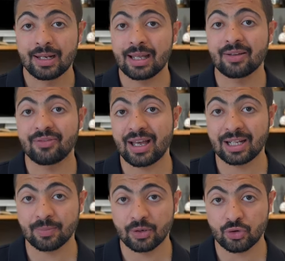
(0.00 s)
8% لكن في
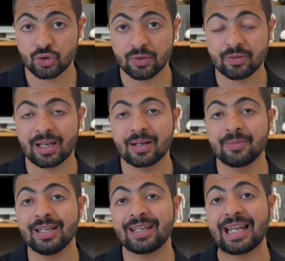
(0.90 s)
حالة مايكروسوفت احنا
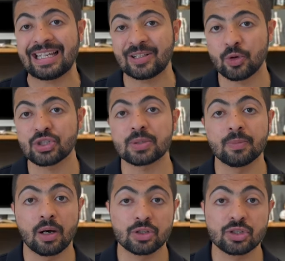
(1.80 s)
بنحكي على جروس
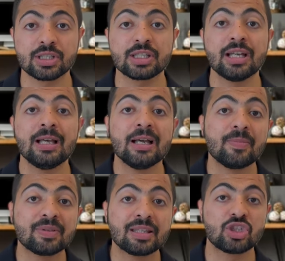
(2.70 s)
مارجنز
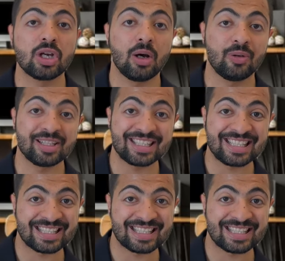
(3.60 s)
تتجاوز